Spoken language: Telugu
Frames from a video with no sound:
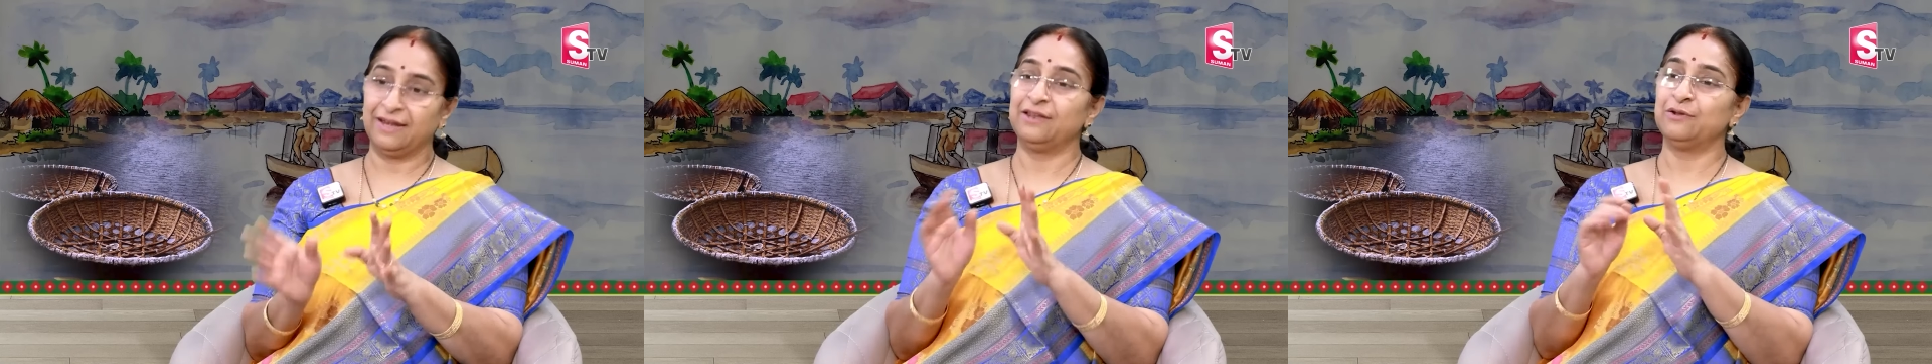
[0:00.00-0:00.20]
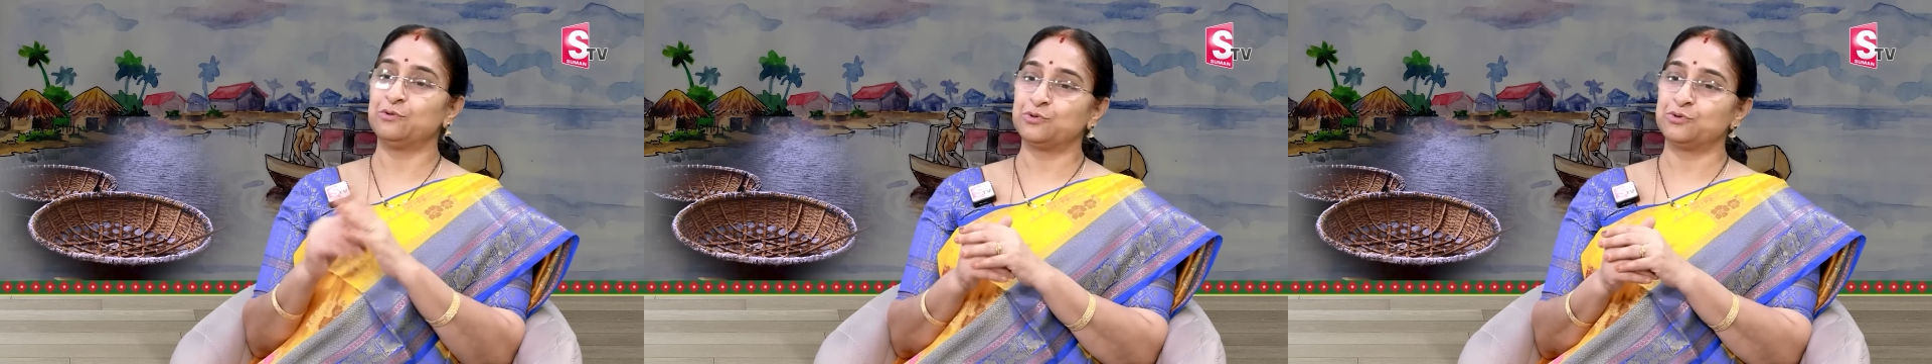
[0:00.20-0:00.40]

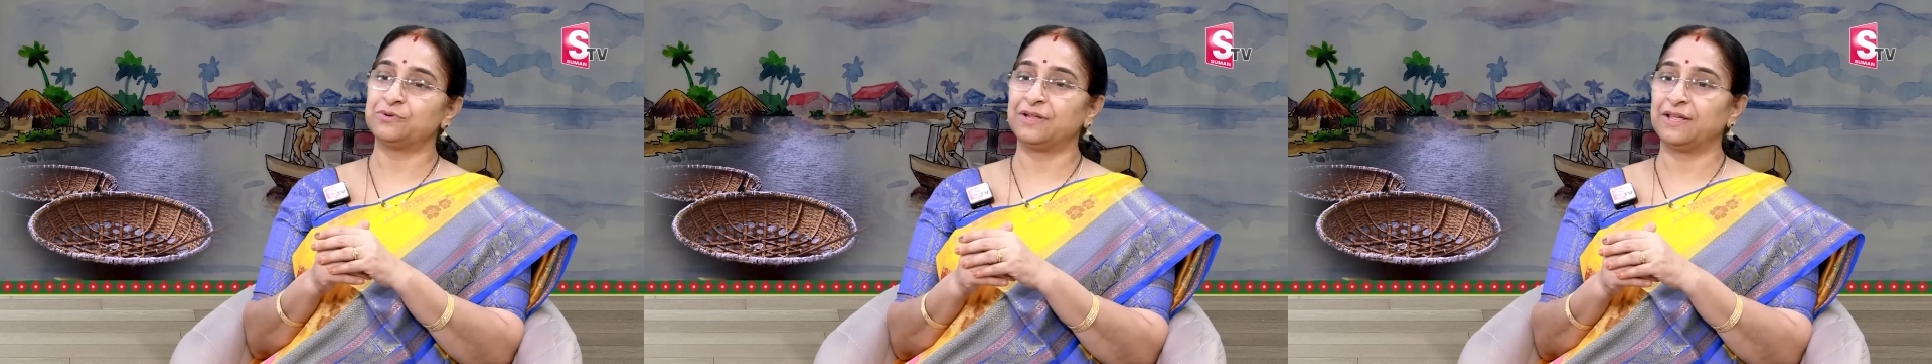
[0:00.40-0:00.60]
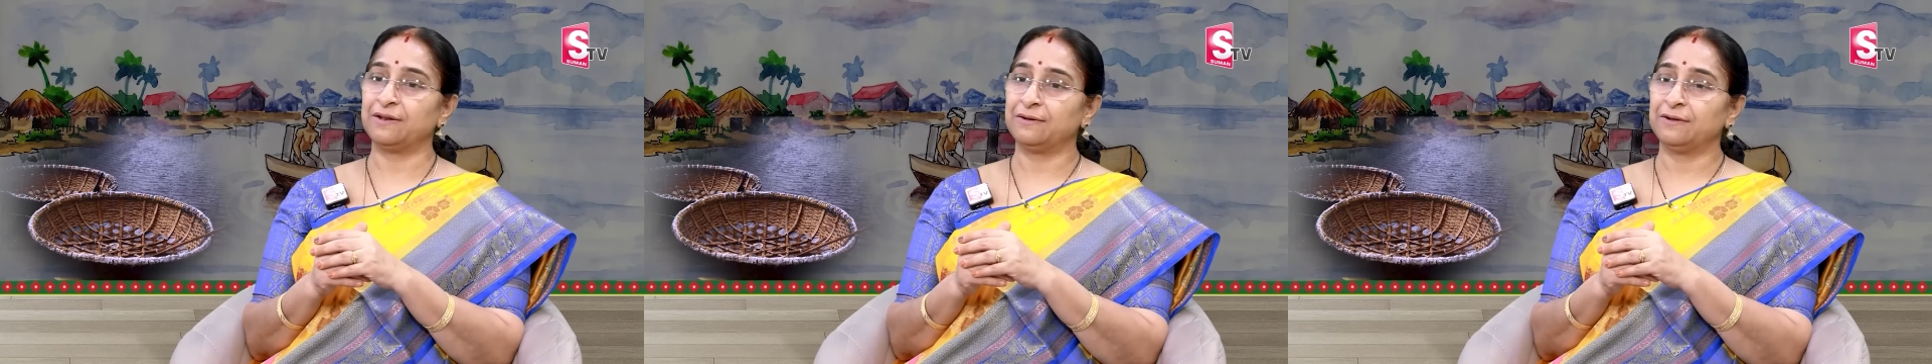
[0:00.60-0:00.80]
వెళ్ళి
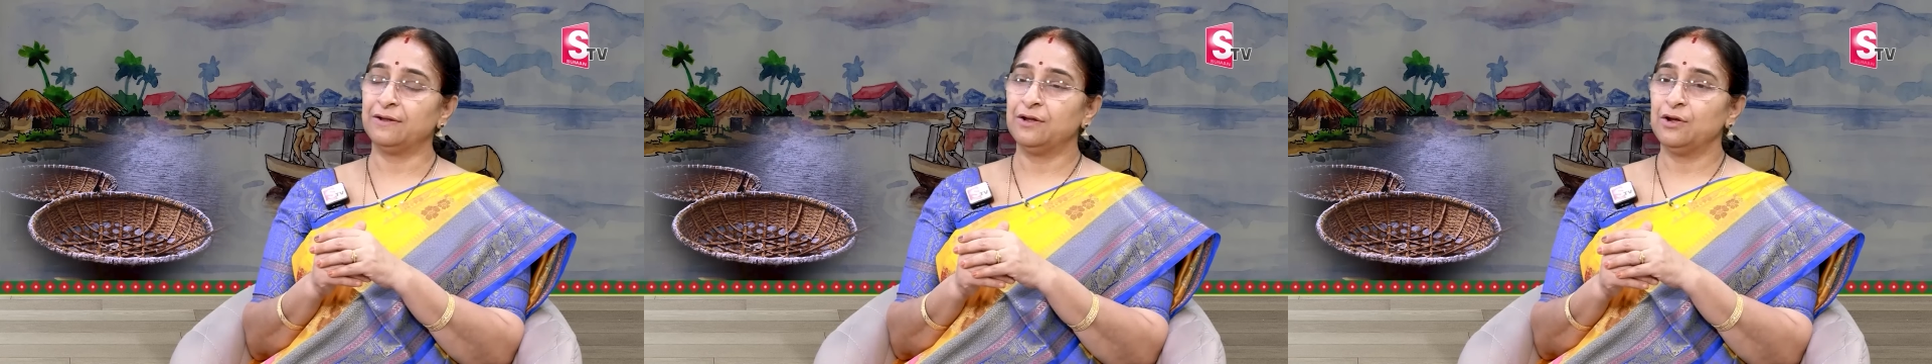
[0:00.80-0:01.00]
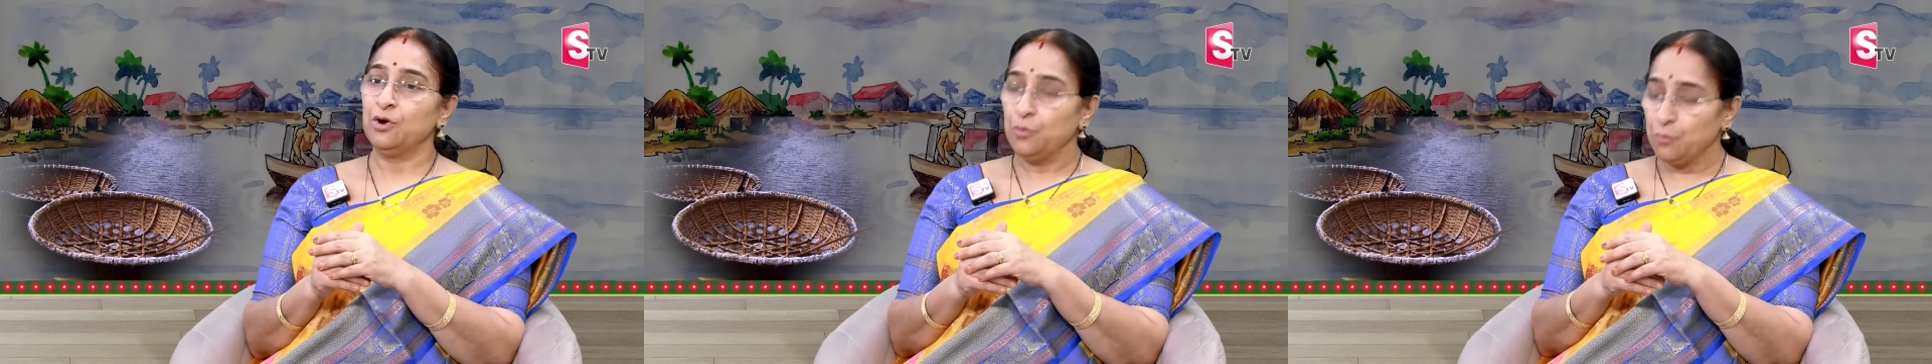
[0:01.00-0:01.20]
నుంచుంటారు
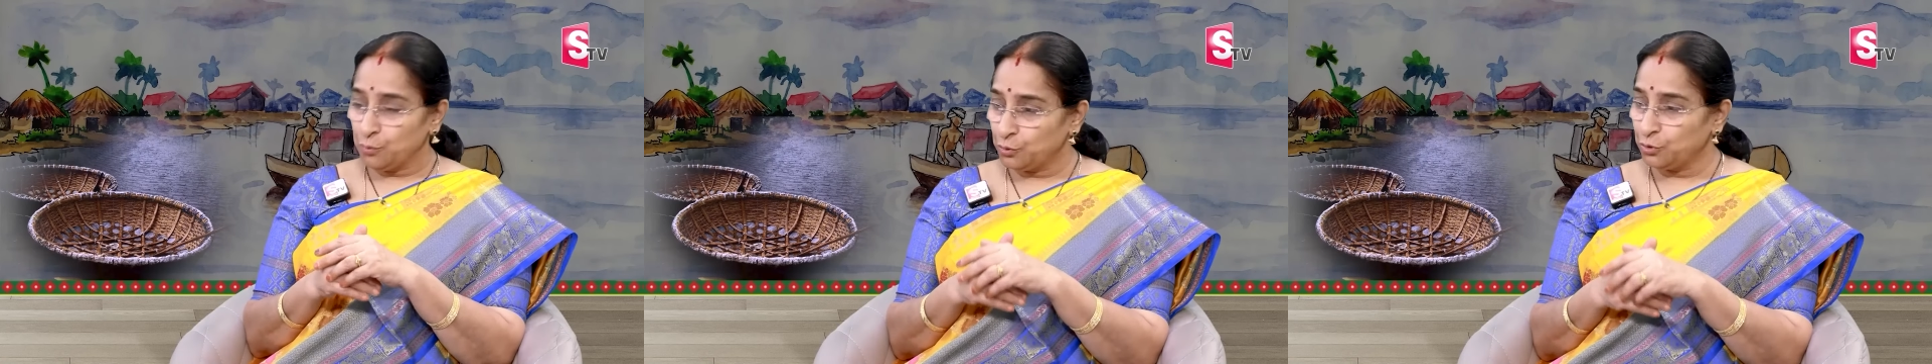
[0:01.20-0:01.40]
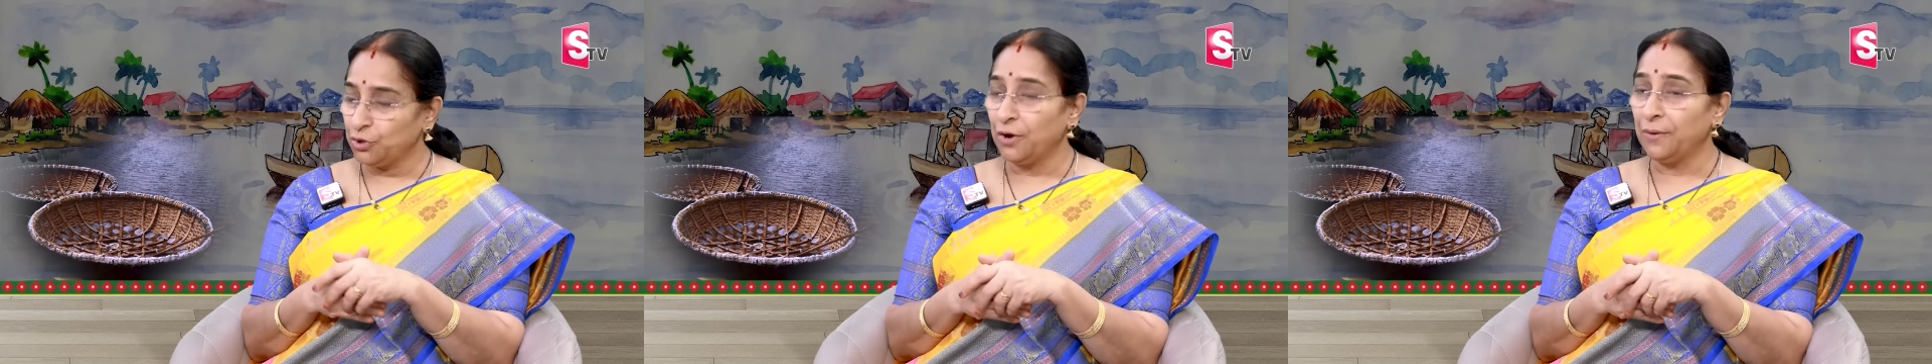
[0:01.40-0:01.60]

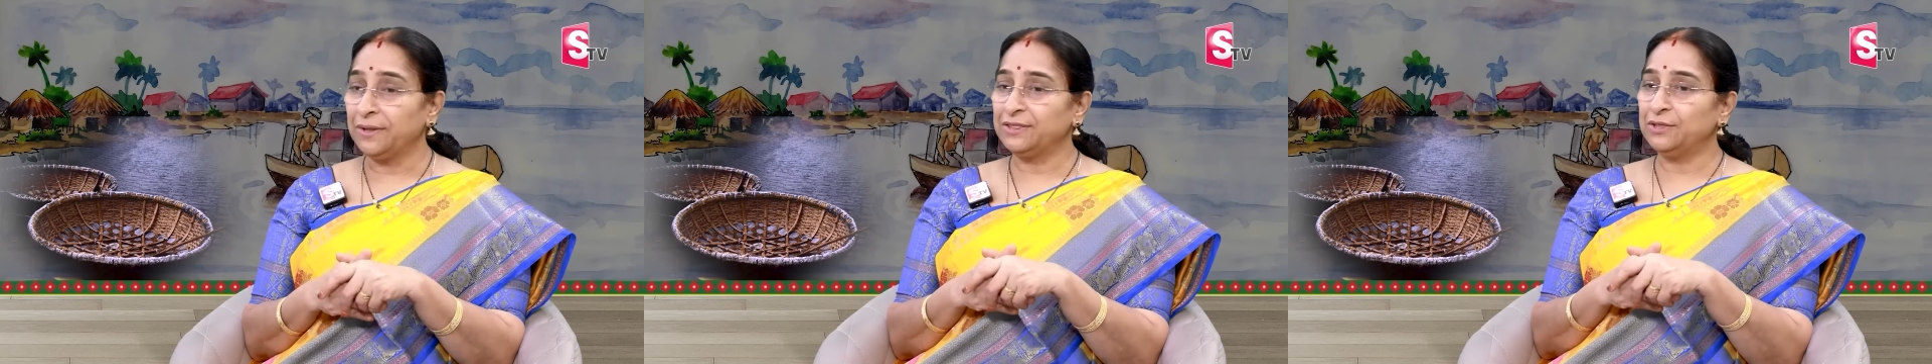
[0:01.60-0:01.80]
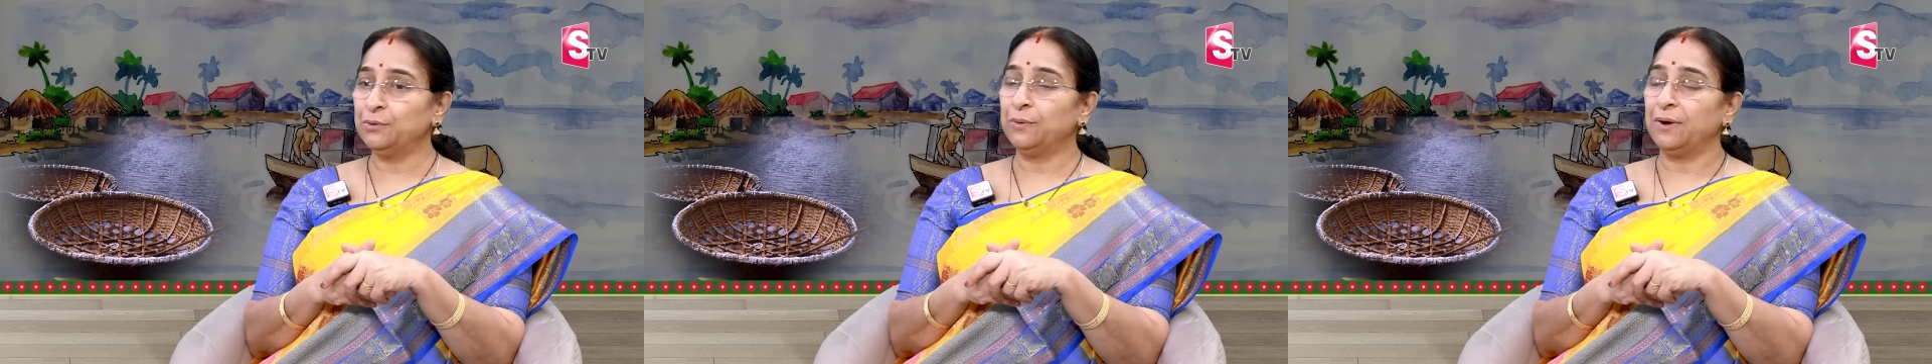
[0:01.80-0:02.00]

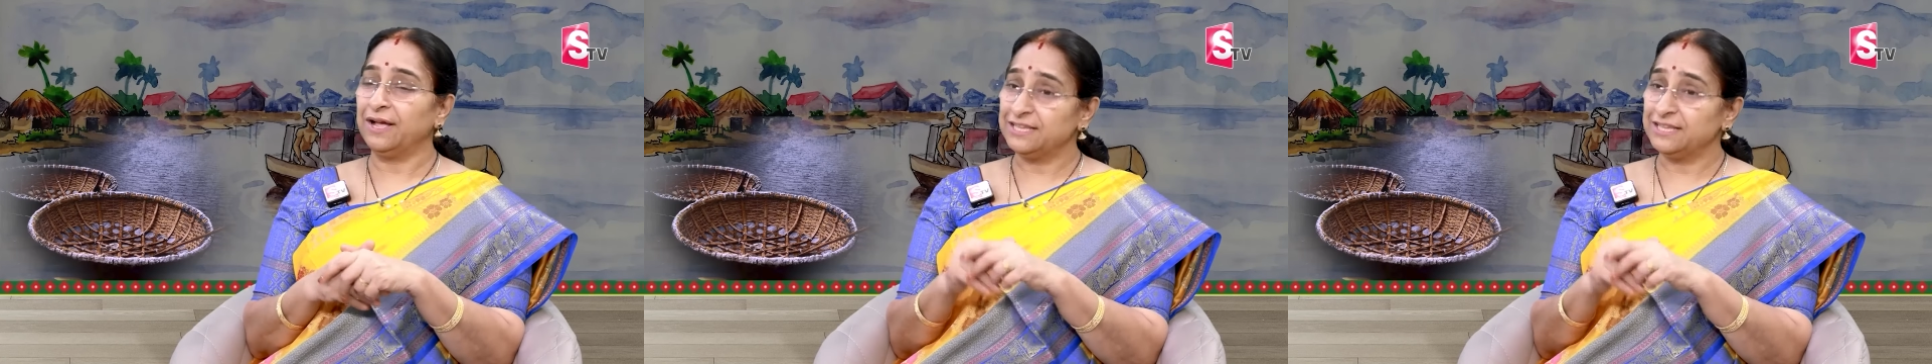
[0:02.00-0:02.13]
ముట్టుకోవద్దు